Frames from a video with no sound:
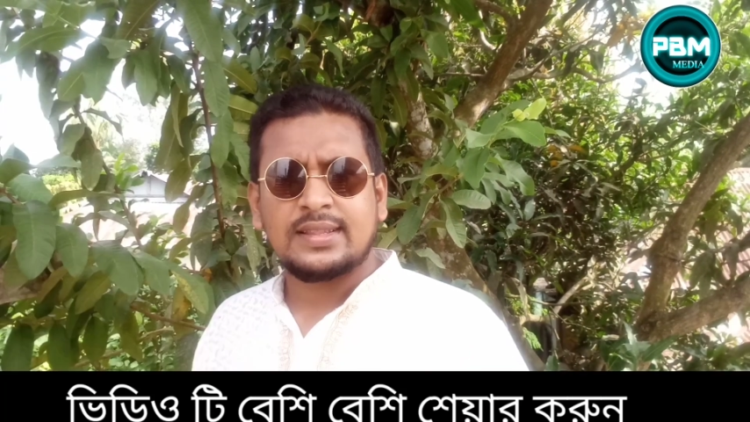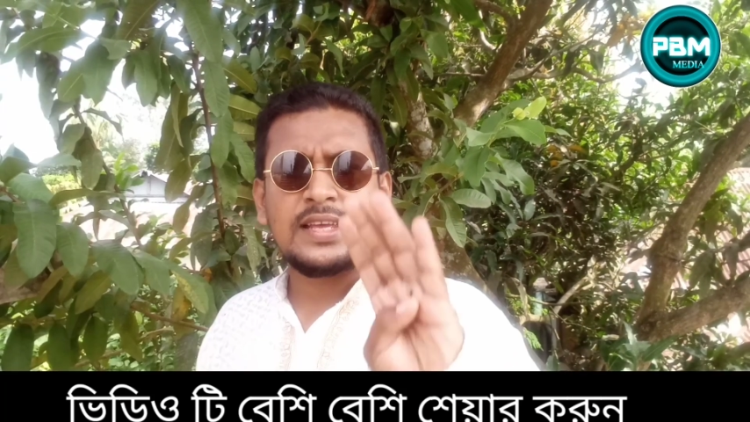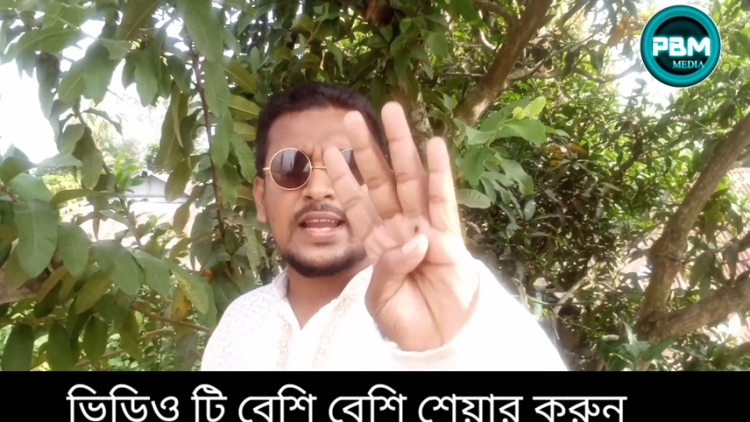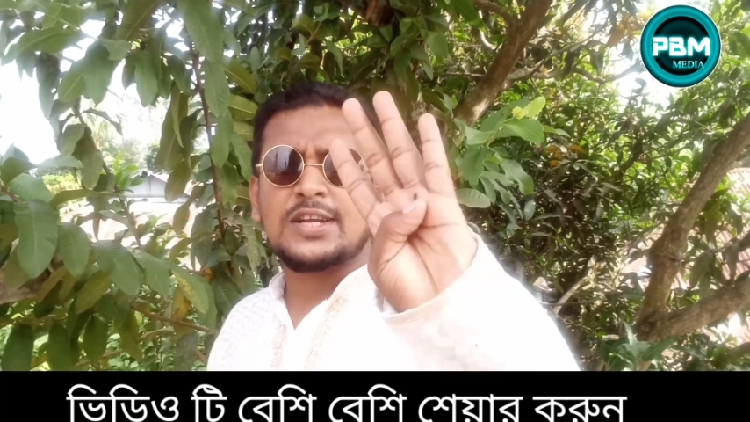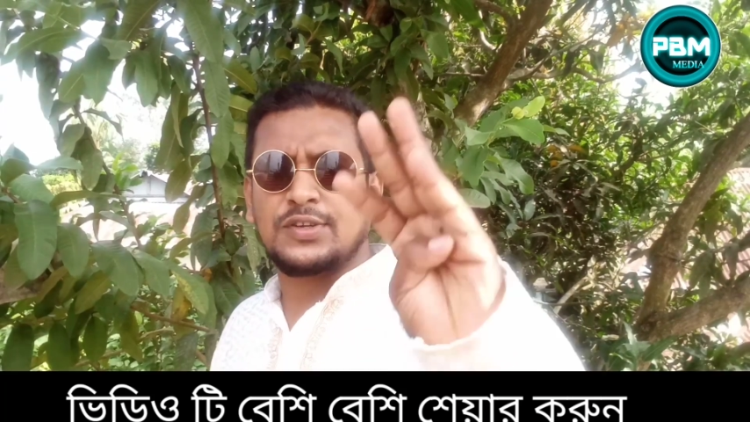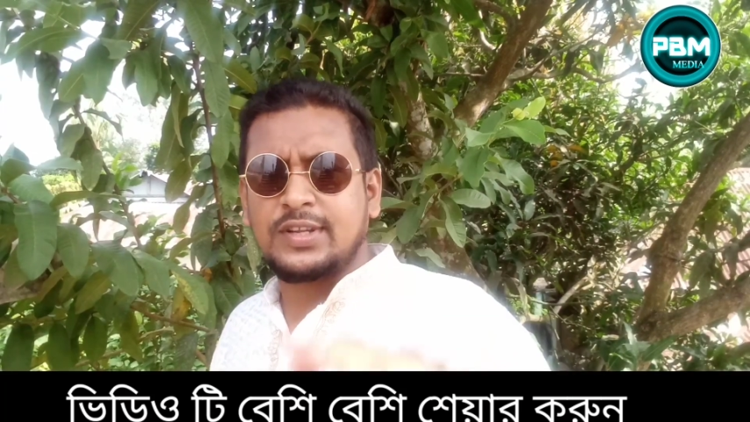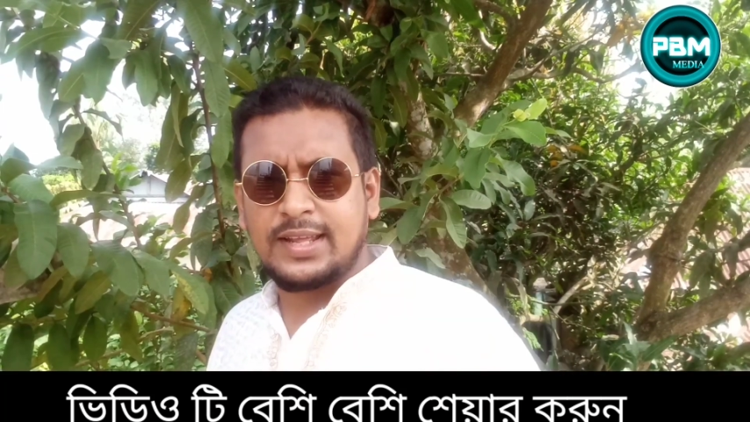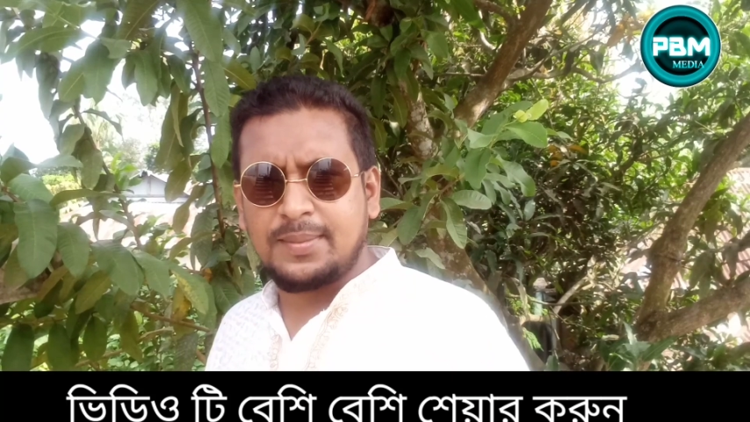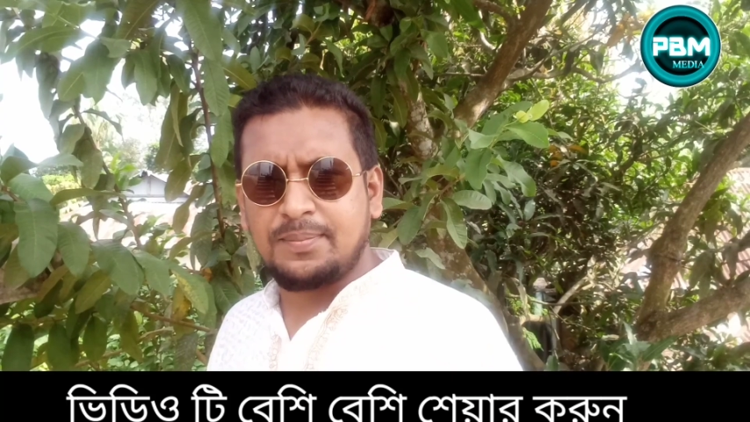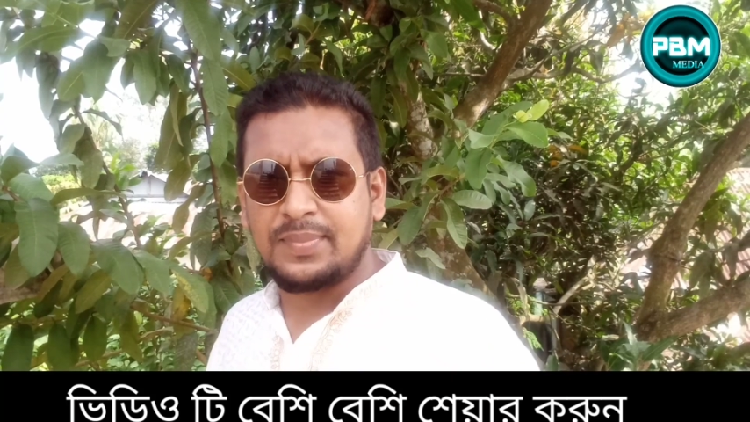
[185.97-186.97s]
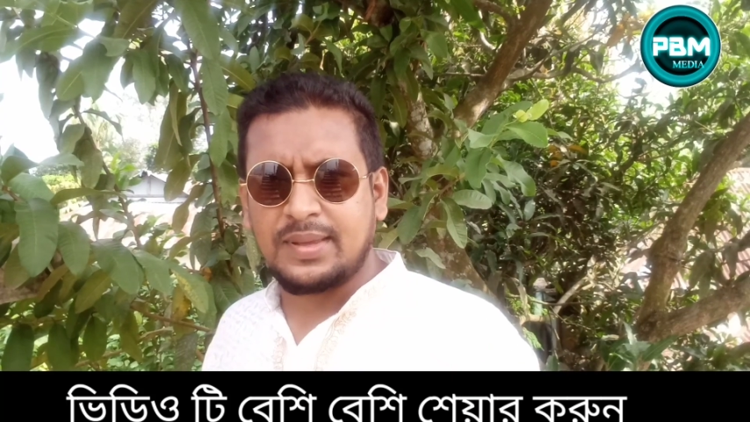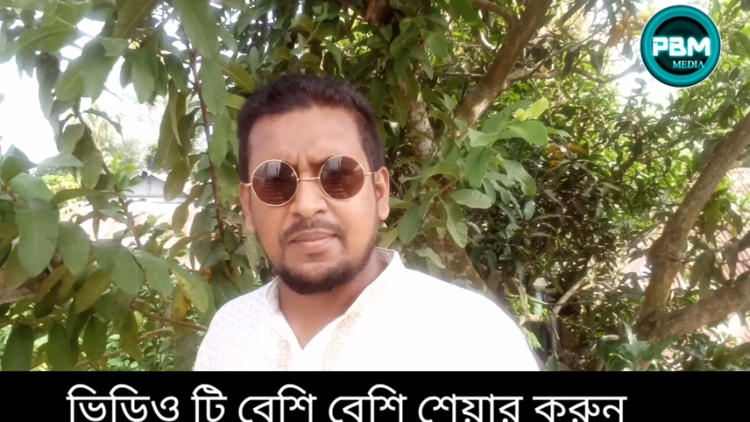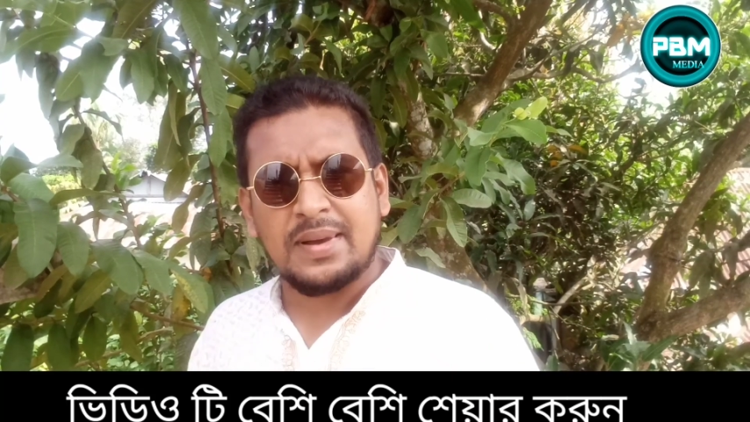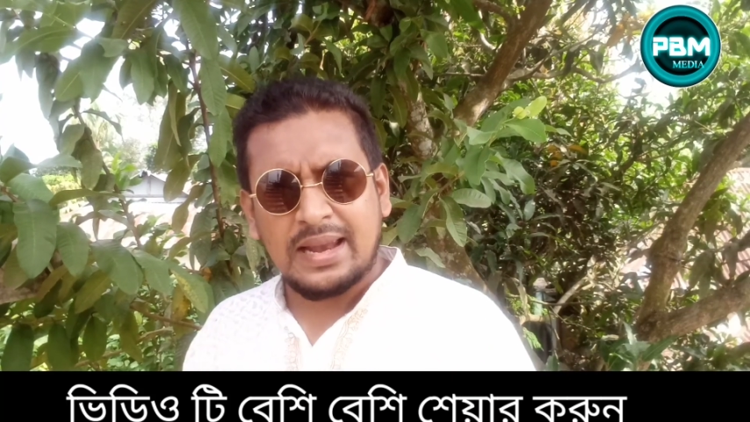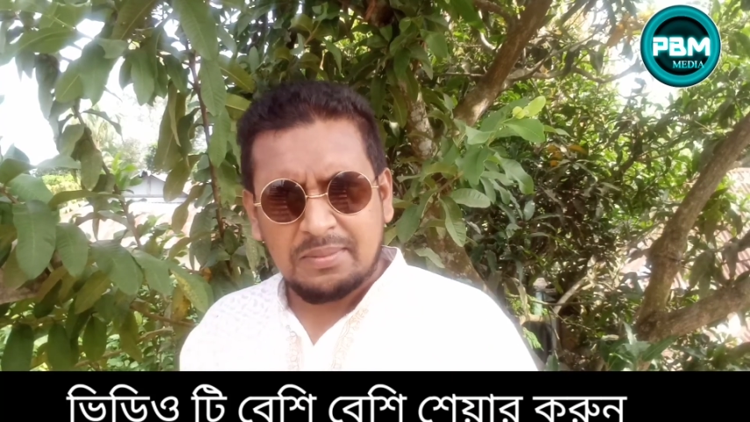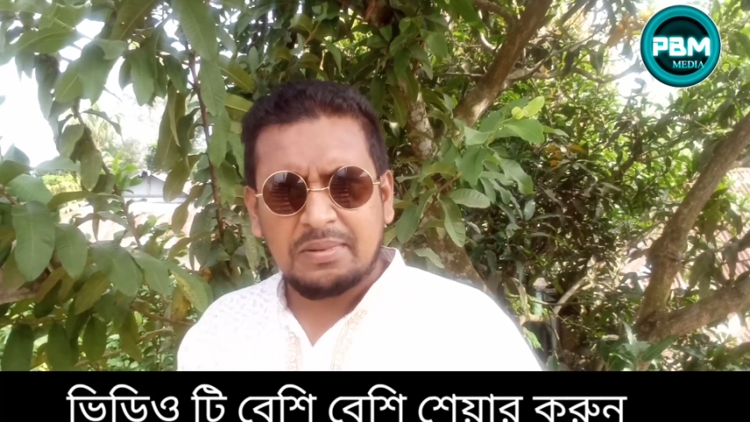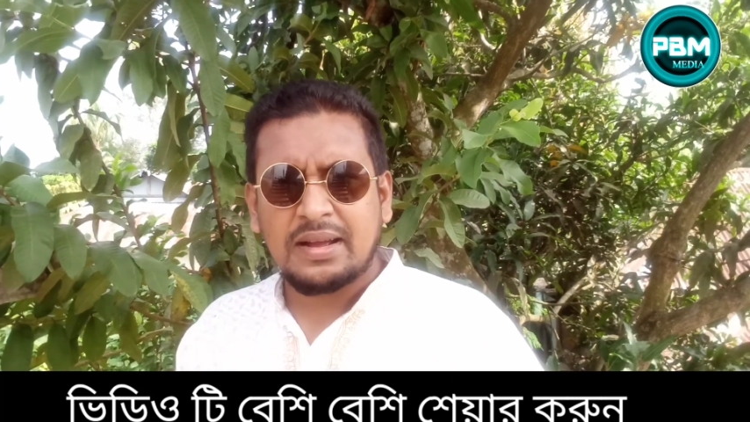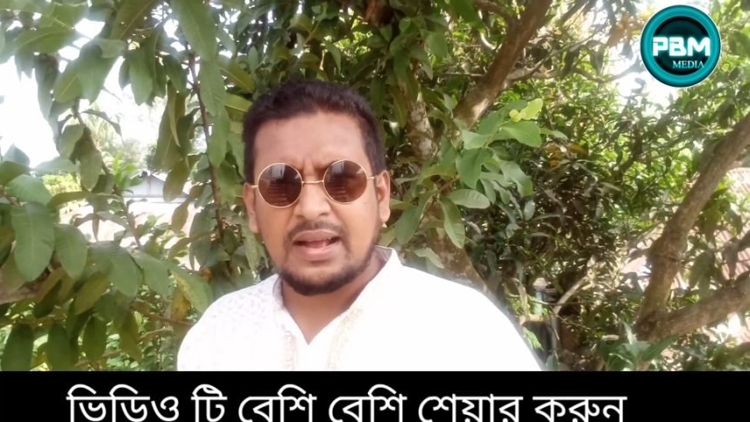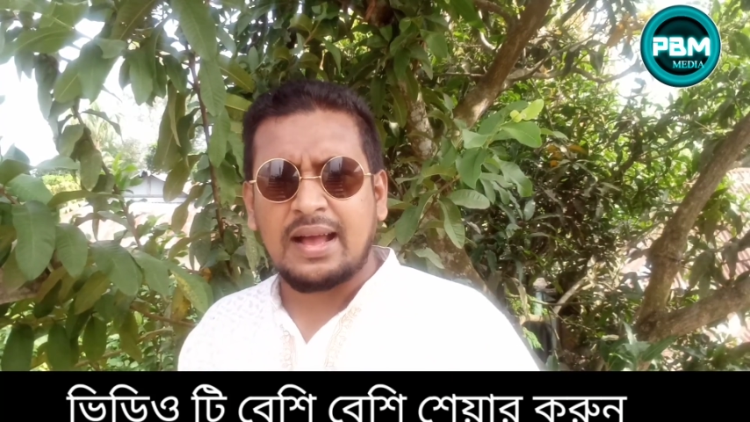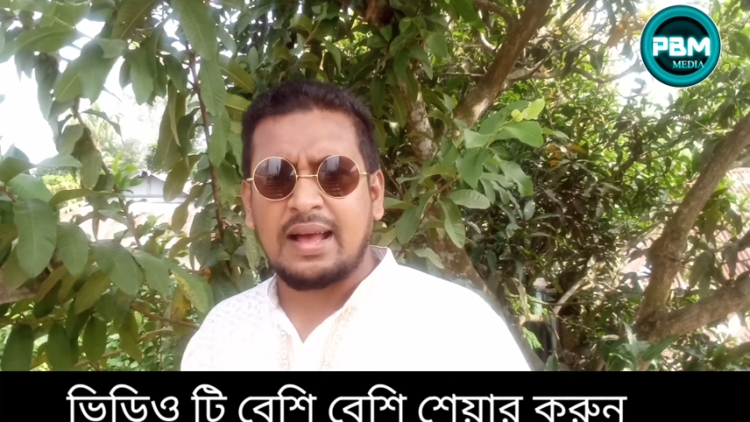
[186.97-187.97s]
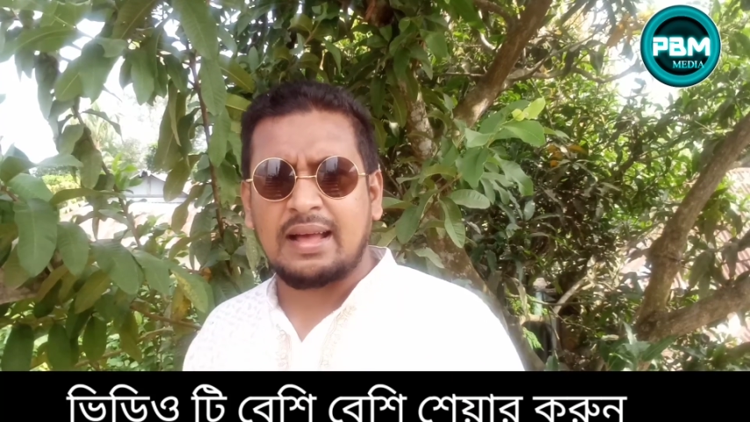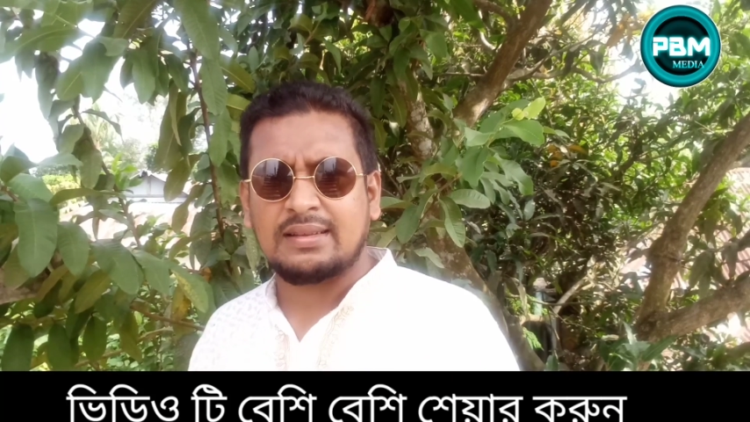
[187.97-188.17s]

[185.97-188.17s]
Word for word: তিন আসনের এমপি বালাবোরা খা